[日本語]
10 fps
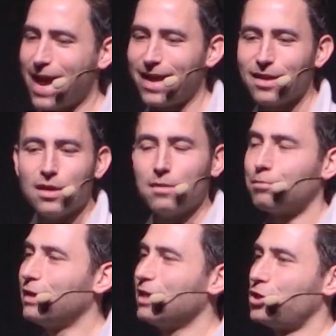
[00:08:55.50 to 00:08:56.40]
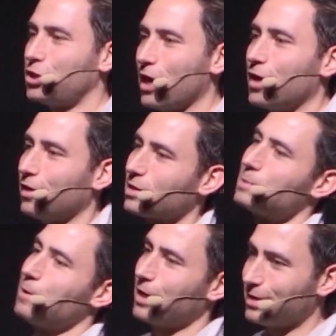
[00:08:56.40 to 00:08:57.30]
えぜひ今日の
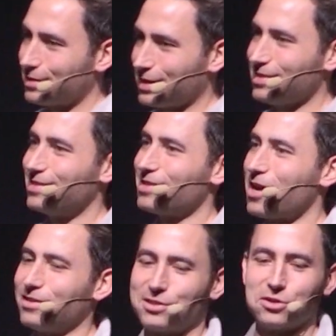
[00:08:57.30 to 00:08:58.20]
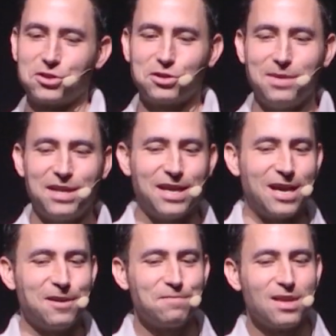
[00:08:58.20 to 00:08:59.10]
体験を
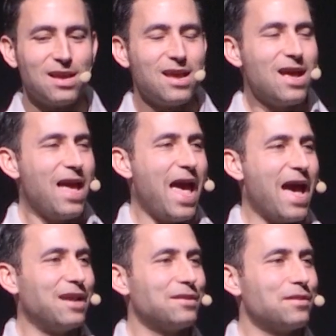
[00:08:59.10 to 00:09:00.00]
SNS でシェアしてください